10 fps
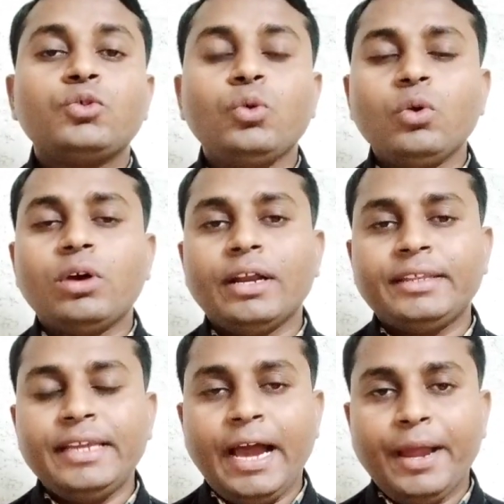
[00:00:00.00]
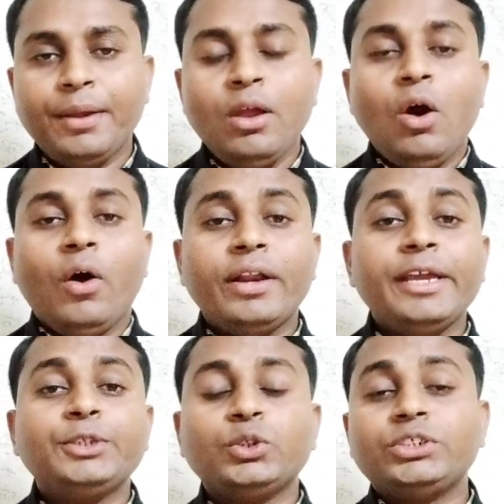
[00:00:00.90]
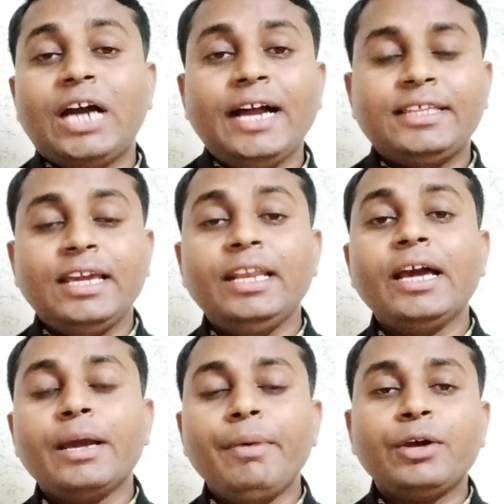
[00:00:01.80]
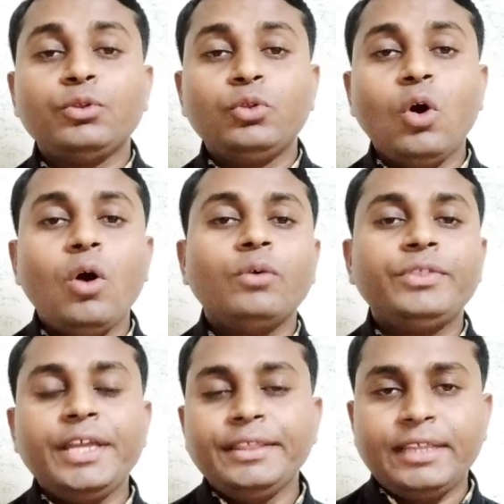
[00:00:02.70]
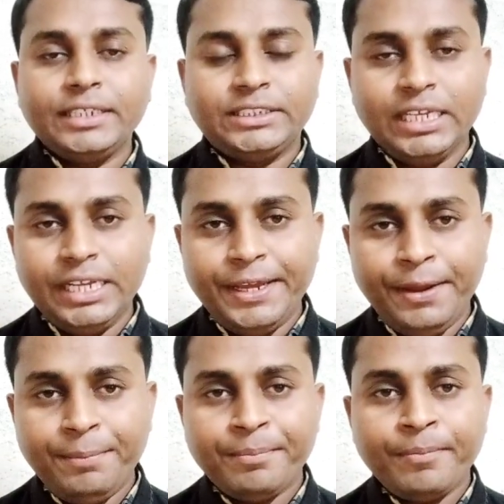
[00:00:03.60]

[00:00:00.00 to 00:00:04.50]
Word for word: शुरू कर दिया है और ये जो जांच है लगभग दो दिन तक चली है